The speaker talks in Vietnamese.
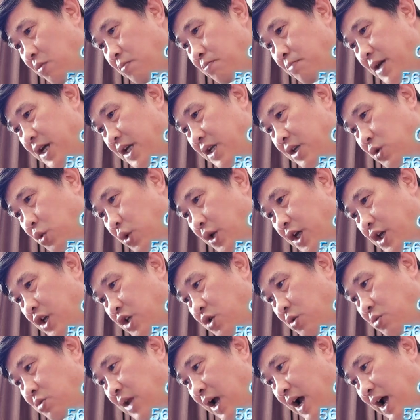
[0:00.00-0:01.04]
biên thủy
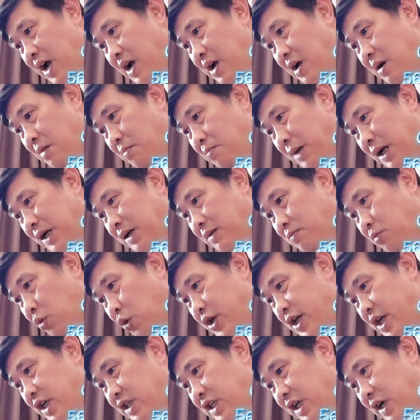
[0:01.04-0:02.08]
chúng ta mặt
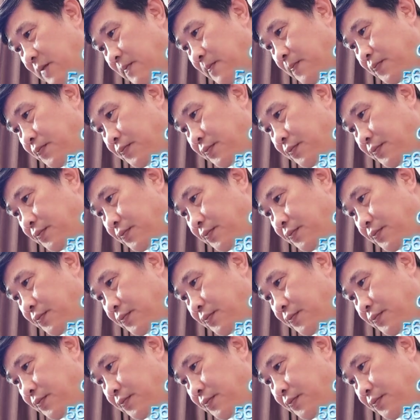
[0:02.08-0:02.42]
mũi hay sao?